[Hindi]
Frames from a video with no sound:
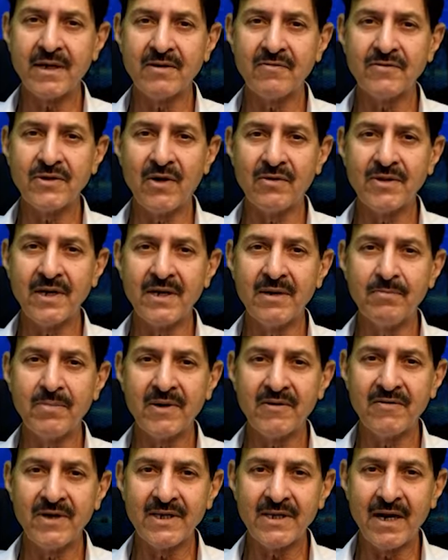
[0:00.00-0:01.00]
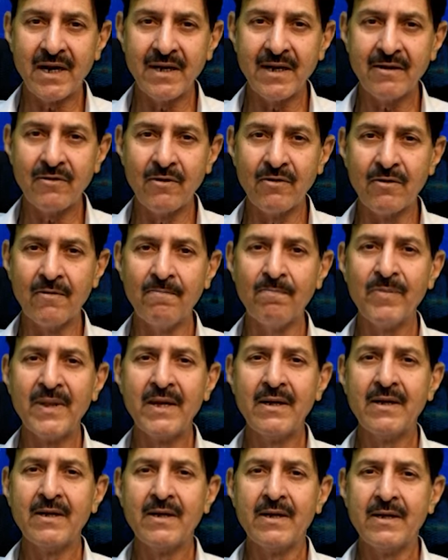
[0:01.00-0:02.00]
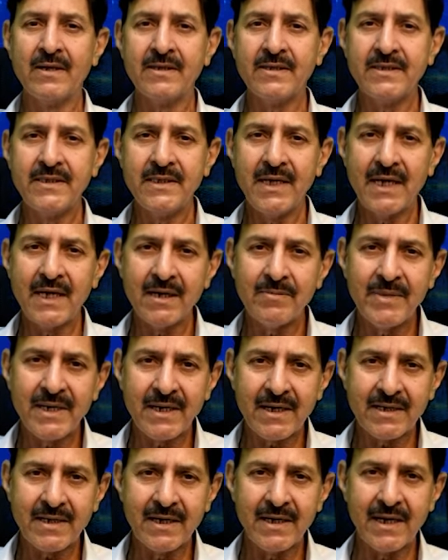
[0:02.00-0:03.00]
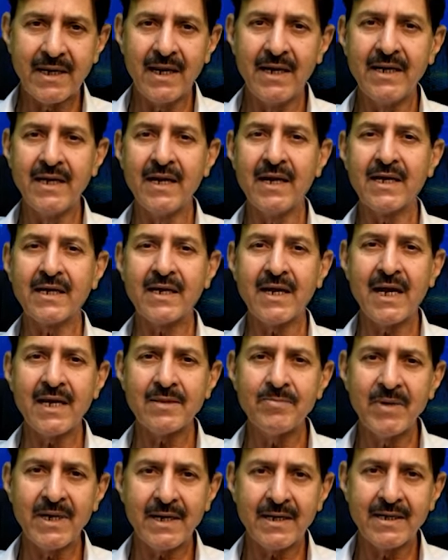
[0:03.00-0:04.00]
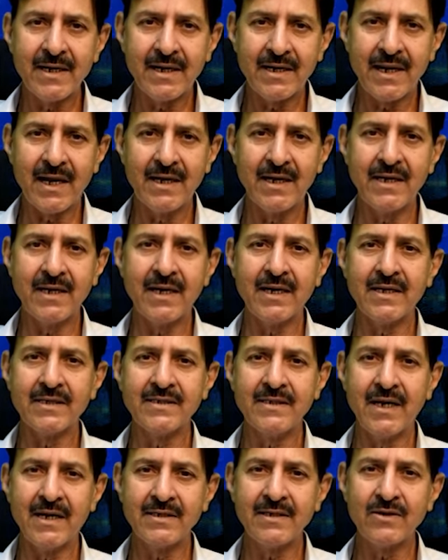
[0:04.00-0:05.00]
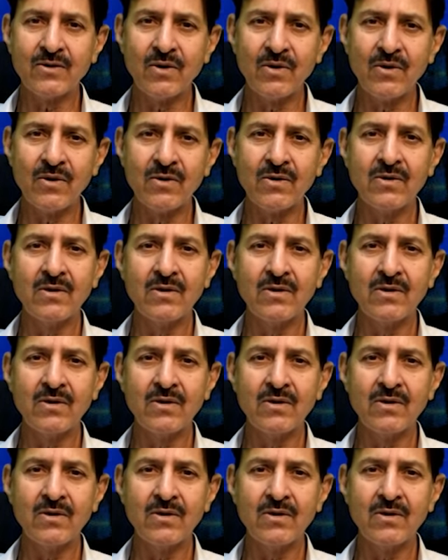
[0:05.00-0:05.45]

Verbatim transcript: तरफ चौधरी परवेज लाही को जेल में रखने के लिए कैद में रखने के लिए जज को